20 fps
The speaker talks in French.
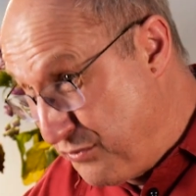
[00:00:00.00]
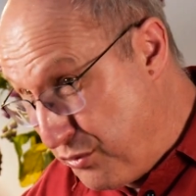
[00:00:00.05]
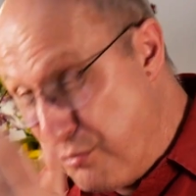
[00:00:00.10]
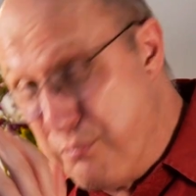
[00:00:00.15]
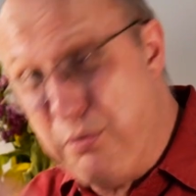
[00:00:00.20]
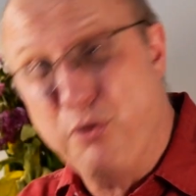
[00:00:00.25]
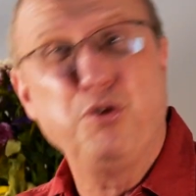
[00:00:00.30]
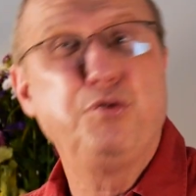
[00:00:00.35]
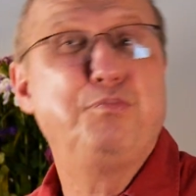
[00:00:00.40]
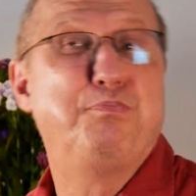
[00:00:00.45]
qui font
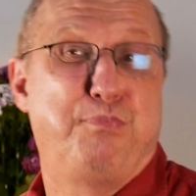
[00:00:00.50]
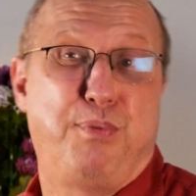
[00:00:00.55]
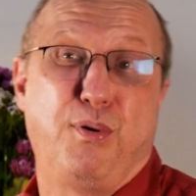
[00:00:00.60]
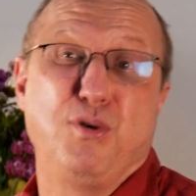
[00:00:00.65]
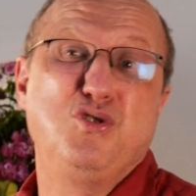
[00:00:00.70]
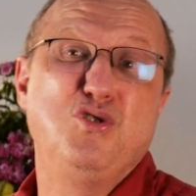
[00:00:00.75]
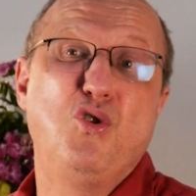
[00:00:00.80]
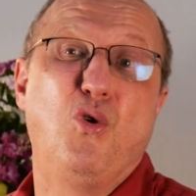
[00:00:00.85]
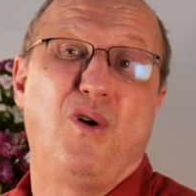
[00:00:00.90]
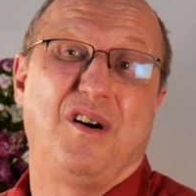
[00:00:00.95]
beaucoup de
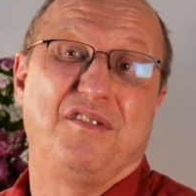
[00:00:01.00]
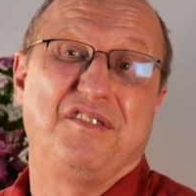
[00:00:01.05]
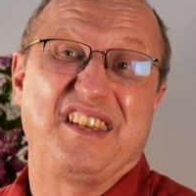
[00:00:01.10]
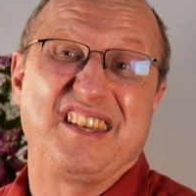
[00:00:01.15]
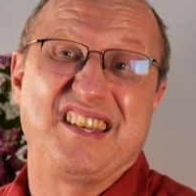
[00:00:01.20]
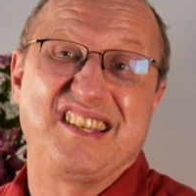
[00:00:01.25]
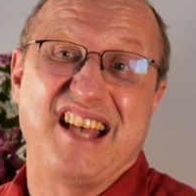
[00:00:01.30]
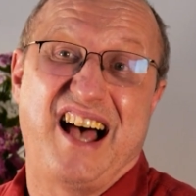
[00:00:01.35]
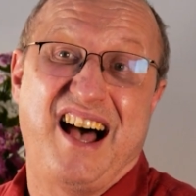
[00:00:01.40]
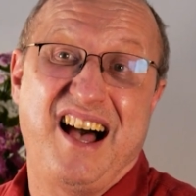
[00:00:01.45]
pognon
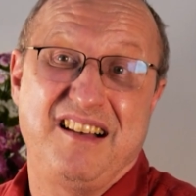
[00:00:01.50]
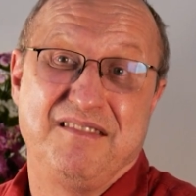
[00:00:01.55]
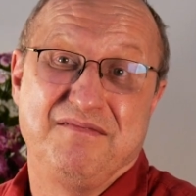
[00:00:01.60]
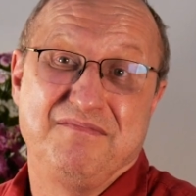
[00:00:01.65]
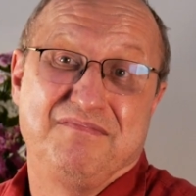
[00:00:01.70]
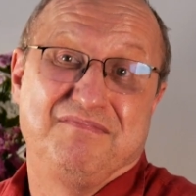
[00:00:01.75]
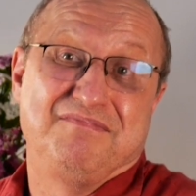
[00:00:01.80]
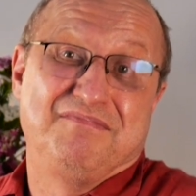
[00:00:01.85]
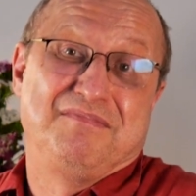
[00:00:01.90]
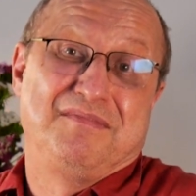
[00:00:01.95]
avec ça,
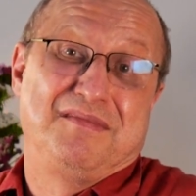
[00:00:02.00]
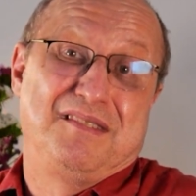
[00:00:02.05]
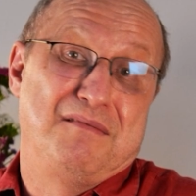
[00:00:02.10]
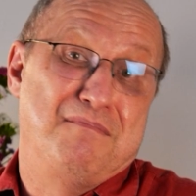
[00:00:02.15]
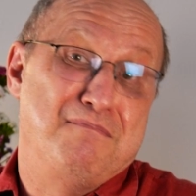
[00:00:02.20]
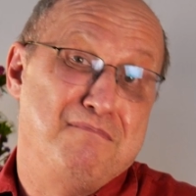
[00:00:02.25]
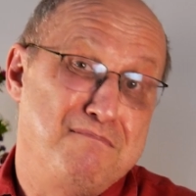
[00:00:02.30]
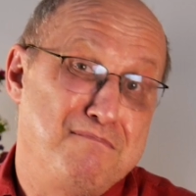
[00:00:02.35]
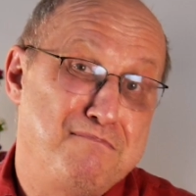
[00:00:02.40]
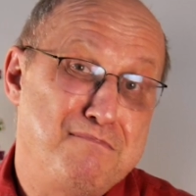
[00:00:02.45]

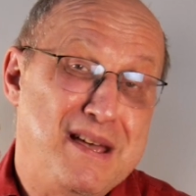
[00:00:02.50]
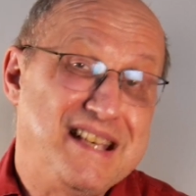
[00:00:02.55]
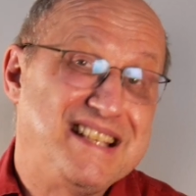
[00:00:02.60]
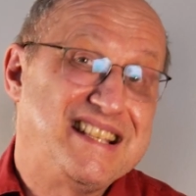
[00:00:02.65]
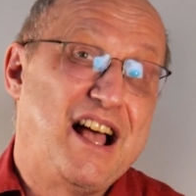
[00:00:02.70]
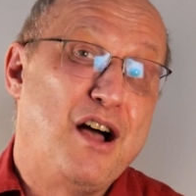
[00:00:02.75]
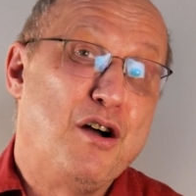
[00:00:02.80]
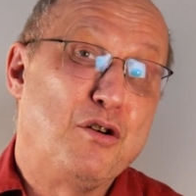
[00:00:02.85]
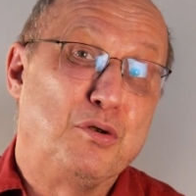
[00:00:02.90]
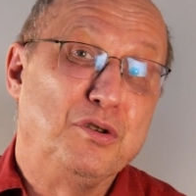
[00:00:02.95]
mais
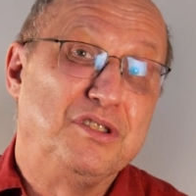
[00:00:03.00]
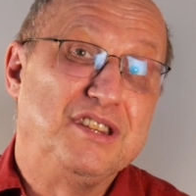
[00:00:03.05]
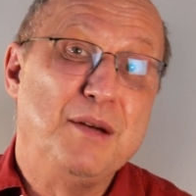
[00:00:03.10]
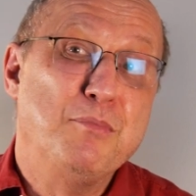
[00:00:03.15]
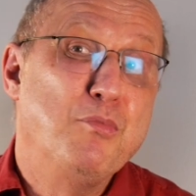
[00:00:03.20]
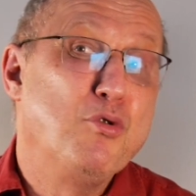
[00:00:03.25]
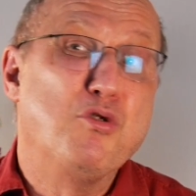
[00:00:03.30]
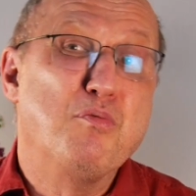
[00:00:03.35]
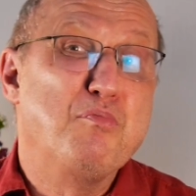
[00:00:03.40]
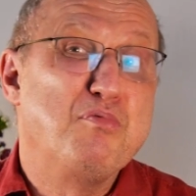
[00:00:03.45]
ça a un
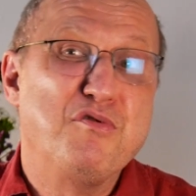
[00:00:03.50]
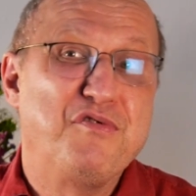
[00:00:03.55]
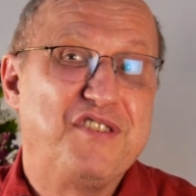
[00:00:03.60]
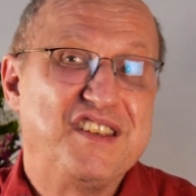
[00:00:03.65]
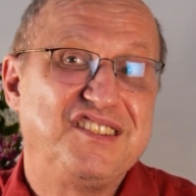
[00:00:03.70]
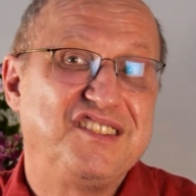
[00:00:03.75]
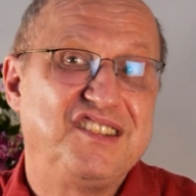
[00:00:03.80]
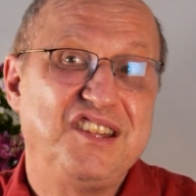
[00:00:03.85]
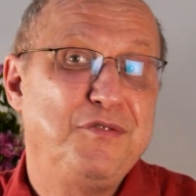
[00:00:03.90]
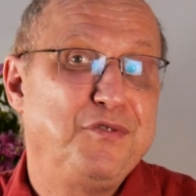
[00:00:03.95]
côté beaucoup plus
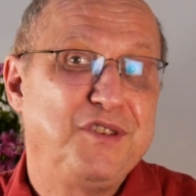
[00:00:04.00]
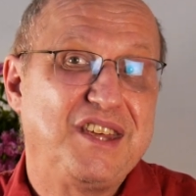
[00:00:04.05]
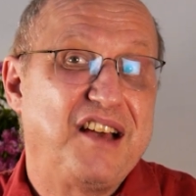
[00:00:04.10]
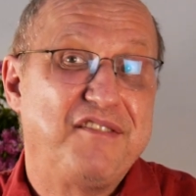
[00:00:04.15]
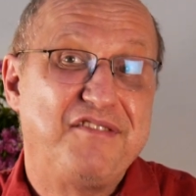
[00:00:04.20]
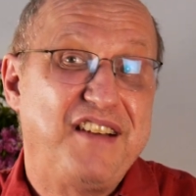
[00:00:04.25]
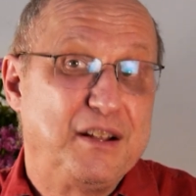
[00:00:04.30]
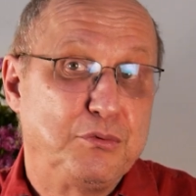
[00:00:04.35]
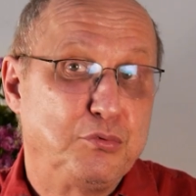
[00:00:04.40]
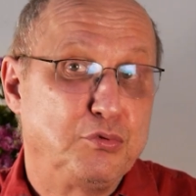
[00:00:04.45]
festif qu'il y
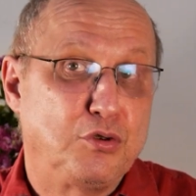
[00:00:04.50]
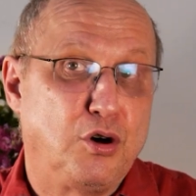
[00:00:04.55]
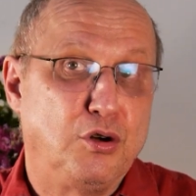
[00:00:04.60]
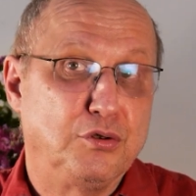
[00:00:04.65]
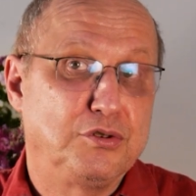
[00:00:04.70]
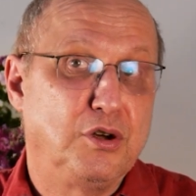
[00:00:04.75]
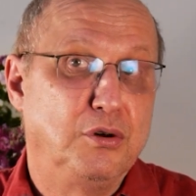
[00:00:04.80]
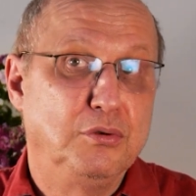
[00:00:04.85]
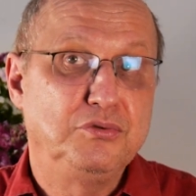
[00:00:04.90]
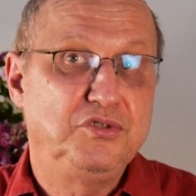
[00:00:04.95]
a 20 ou
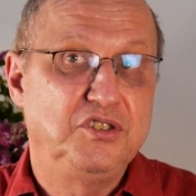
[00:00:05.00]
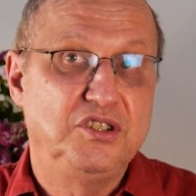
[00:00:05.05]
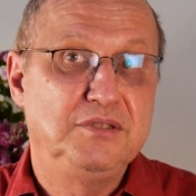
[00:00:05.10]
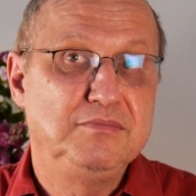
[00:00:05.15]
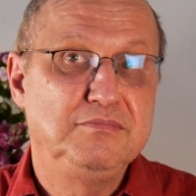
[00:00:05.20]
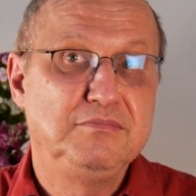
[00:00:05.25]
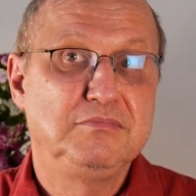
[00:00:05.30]
30 ans aussi.